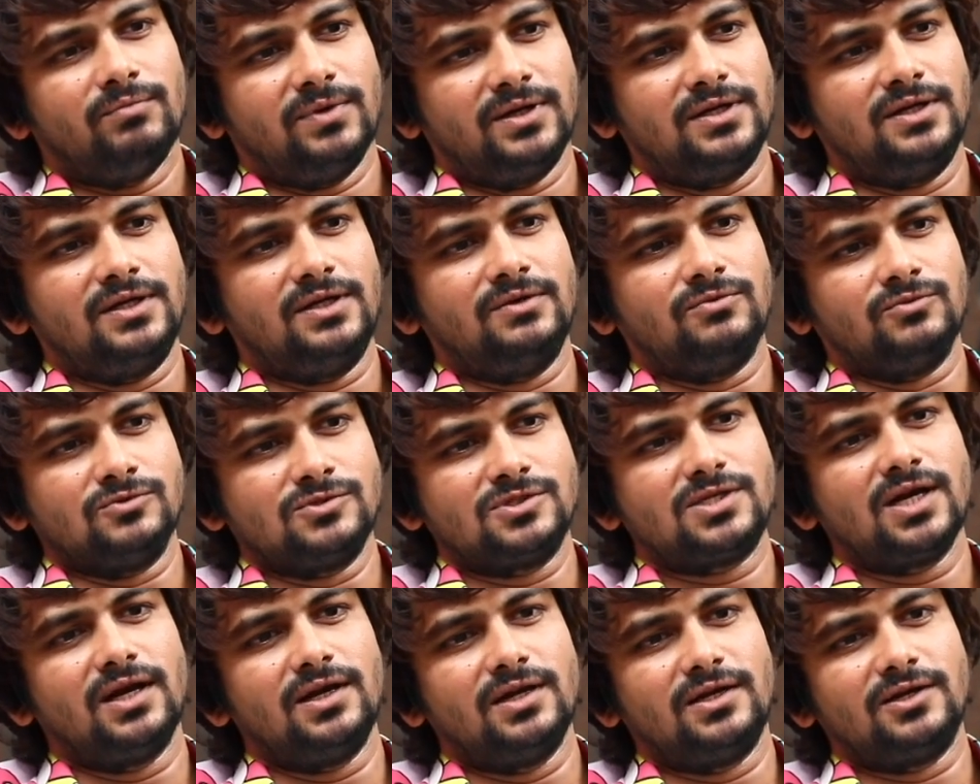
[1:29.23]
మనని
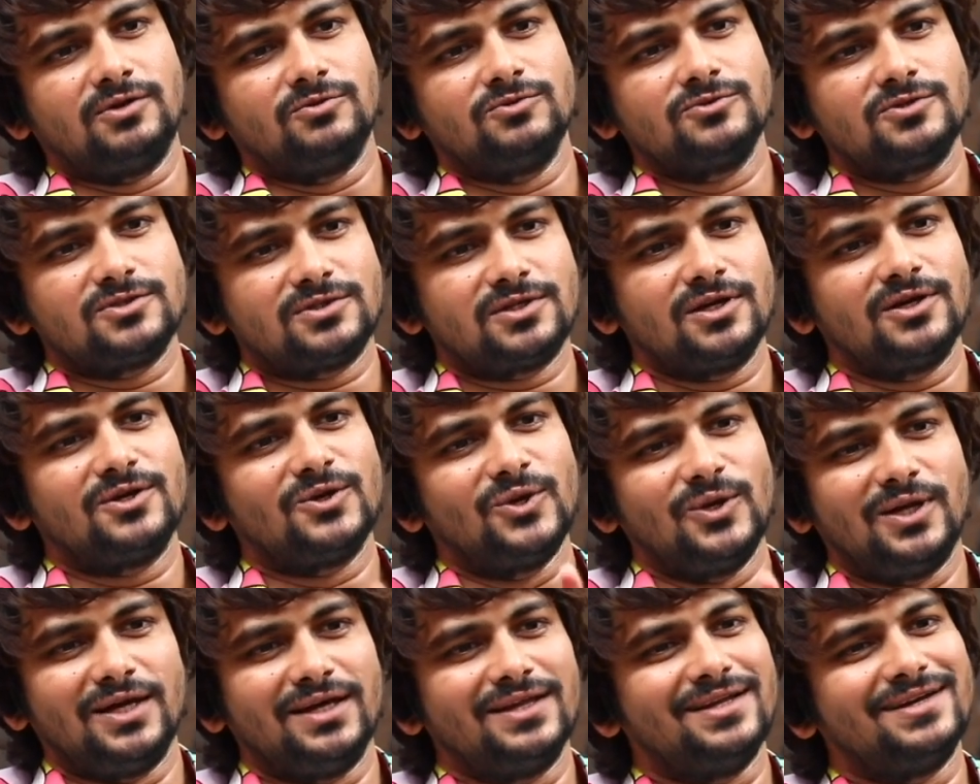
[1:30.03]
ఉంచాలంటే
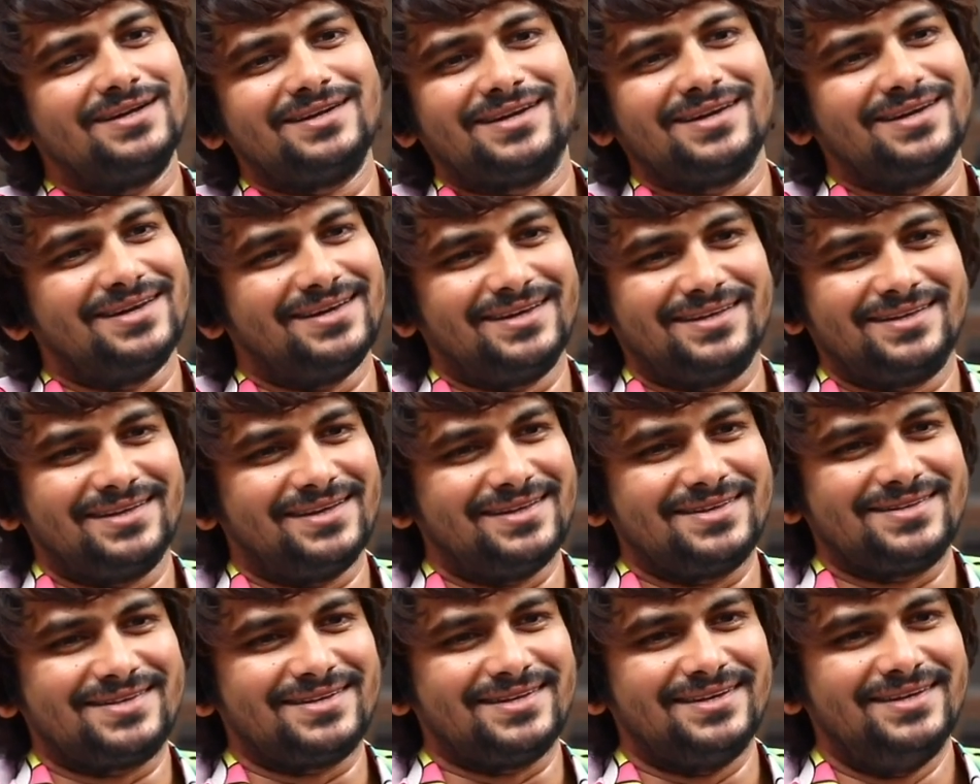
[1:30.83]
ఉంచుతారు లేదంటే లేదు
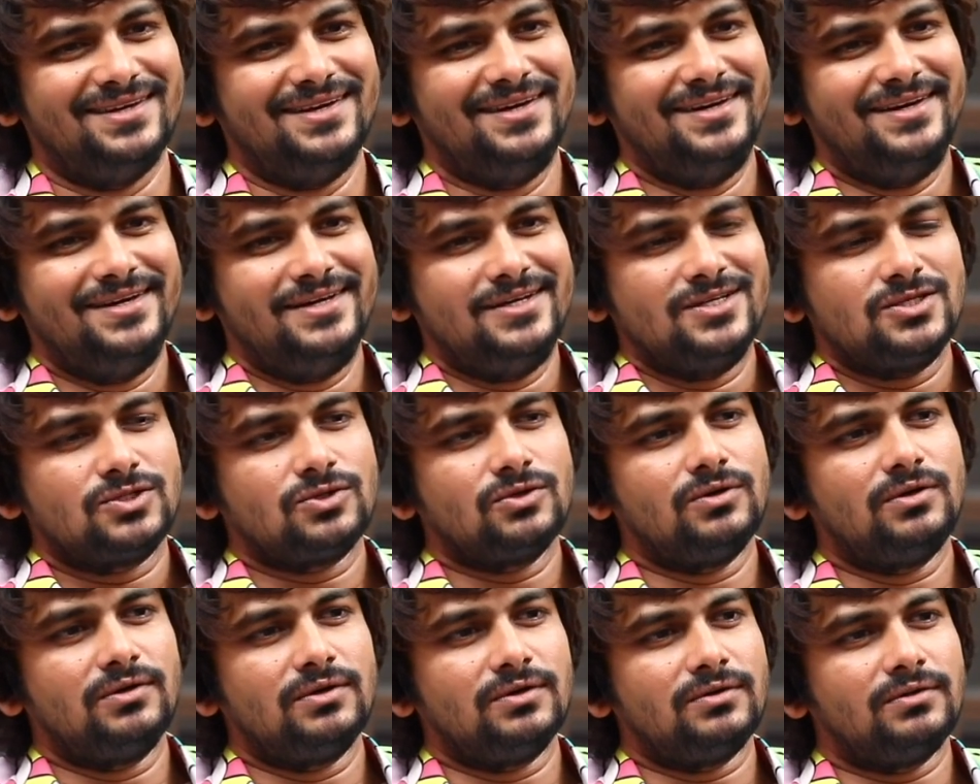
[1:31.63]
అంతే
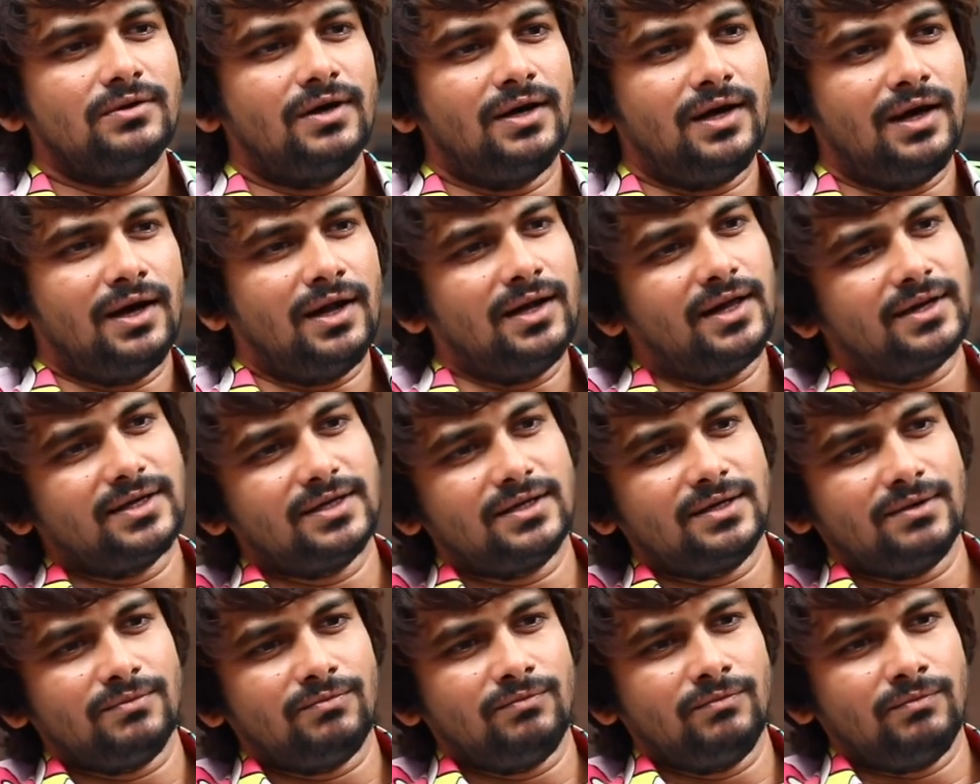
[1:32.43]
సో
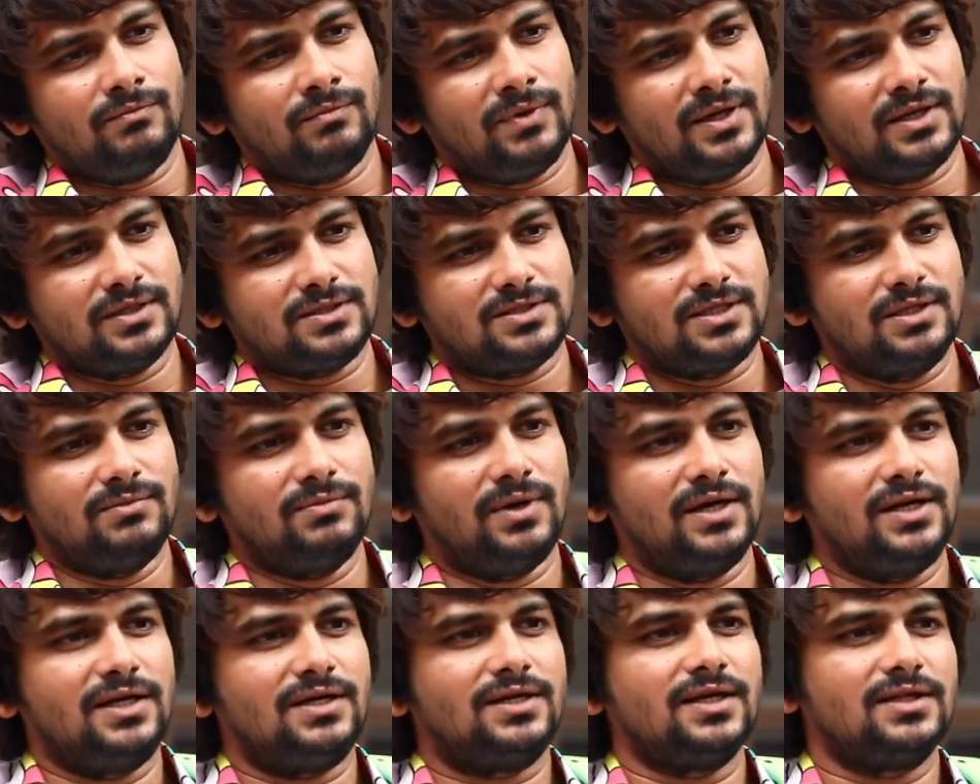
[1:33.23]
అలాగే మన
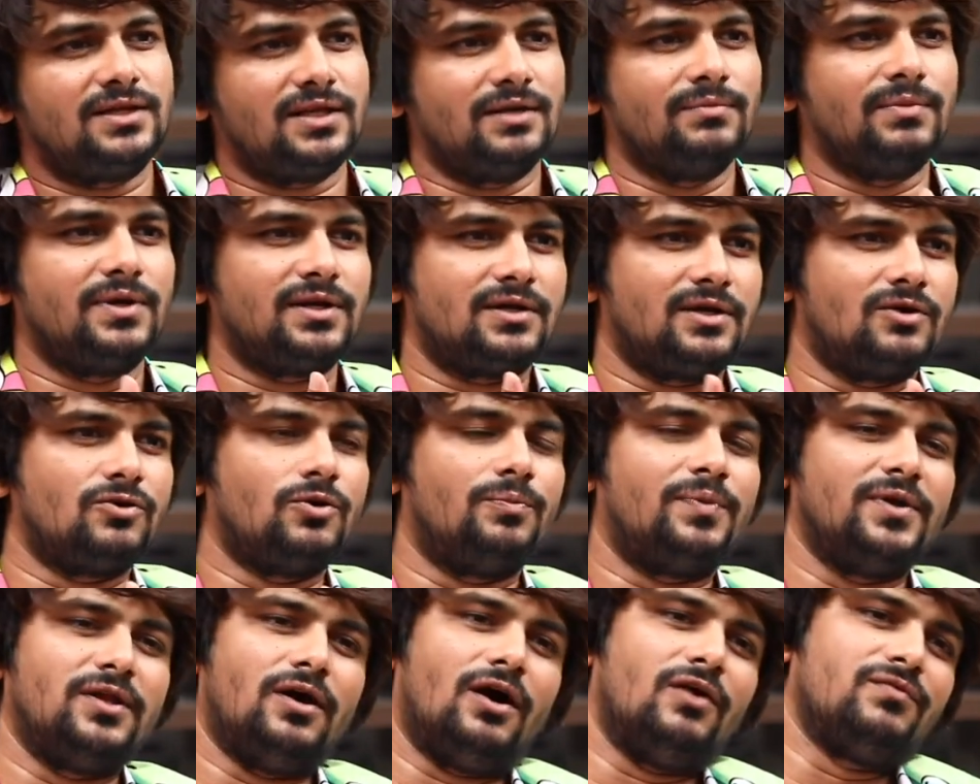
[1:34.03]
సినిమా హిట్ అయితే మనకి
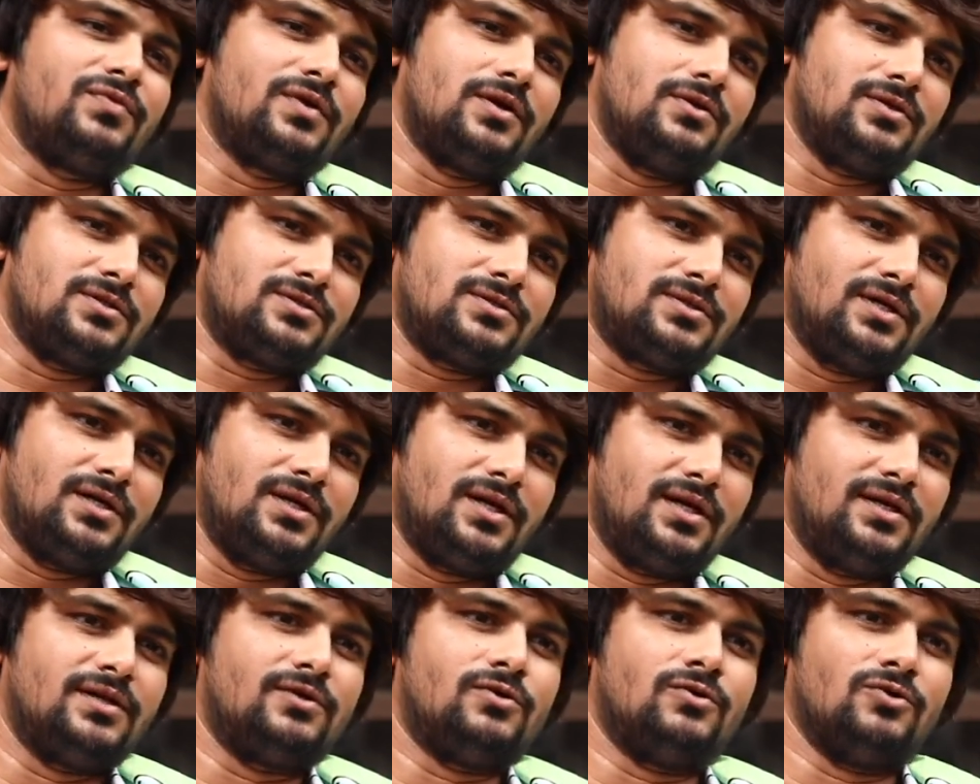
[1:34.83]
ఇంకో పది ఆఫర్లు
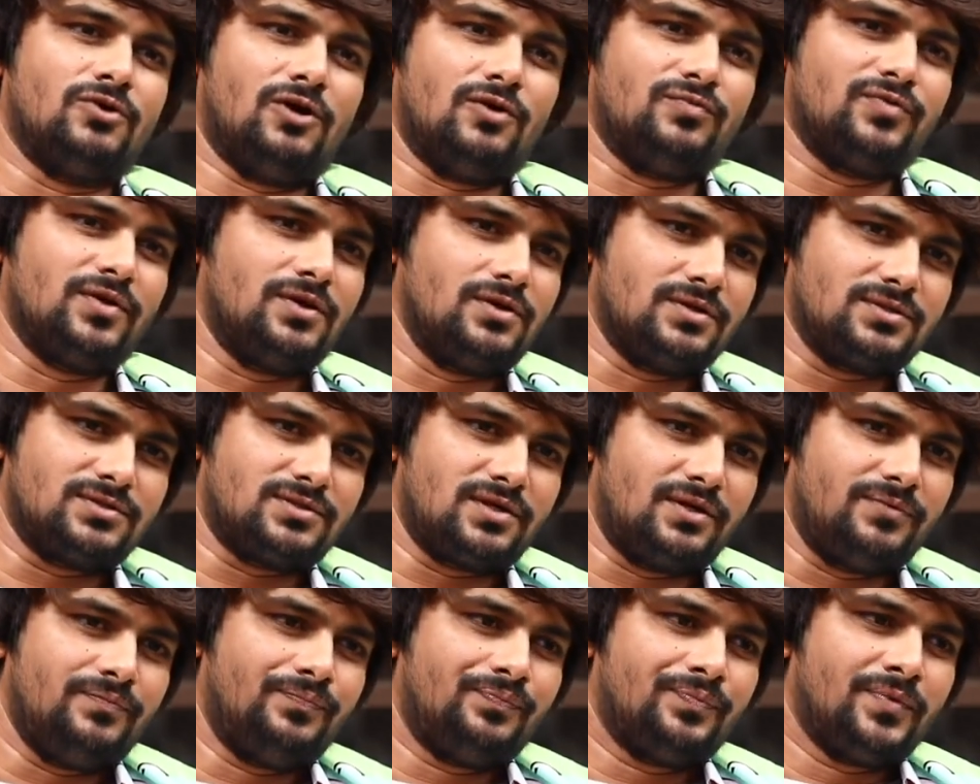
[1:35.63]
వస్తాయి లేదా రెండు ఆఫర్లు
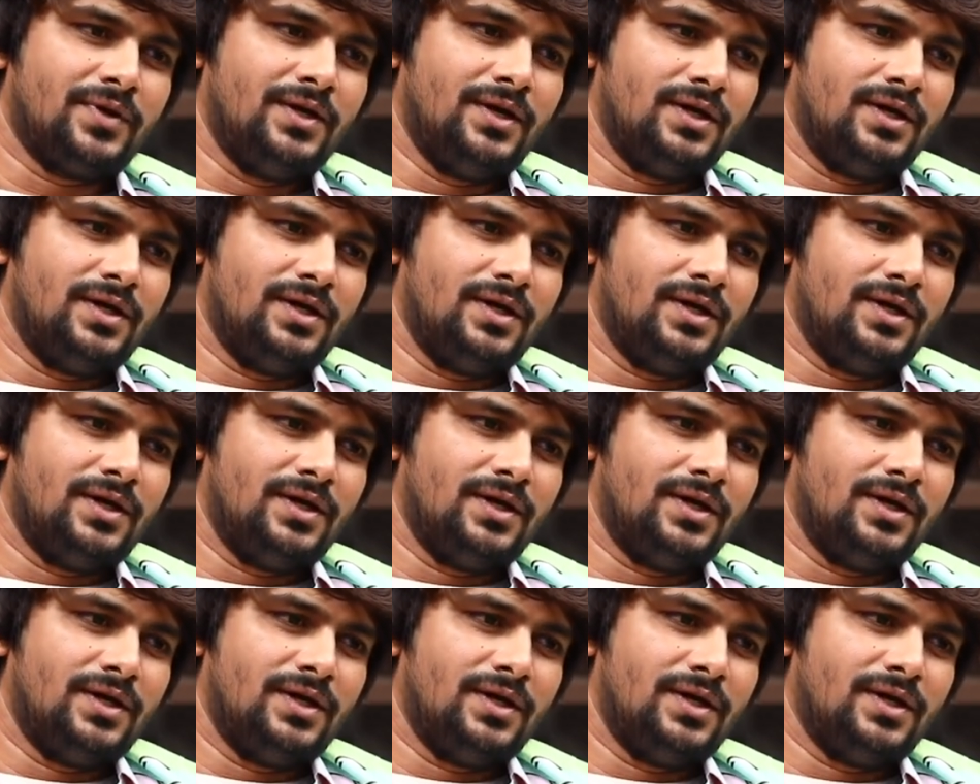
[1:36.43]
వస్తాయి